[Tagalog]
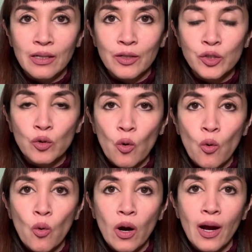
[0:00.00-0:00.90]

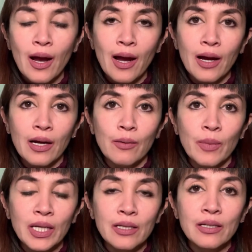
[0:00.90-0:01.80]
So, ang
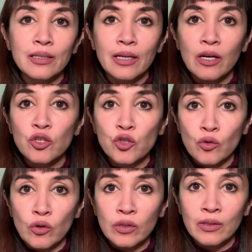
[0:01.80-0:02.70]
magiging
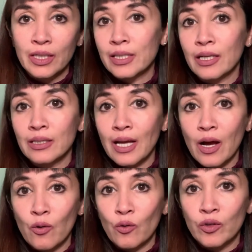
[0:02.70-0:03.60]
reaksyon ng isang
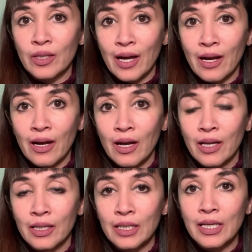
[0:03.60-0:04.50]
tao na
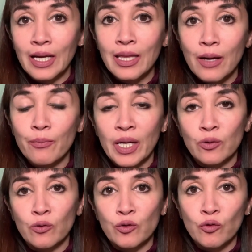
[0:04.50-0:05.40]
hindi alam paano
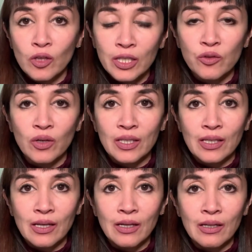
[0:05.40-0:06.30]
kontrolin yung
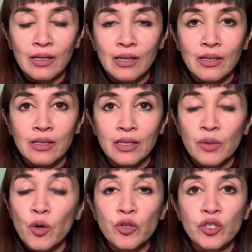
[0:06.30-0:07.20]
kanilang
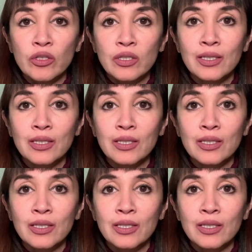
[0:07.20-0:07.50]
emotions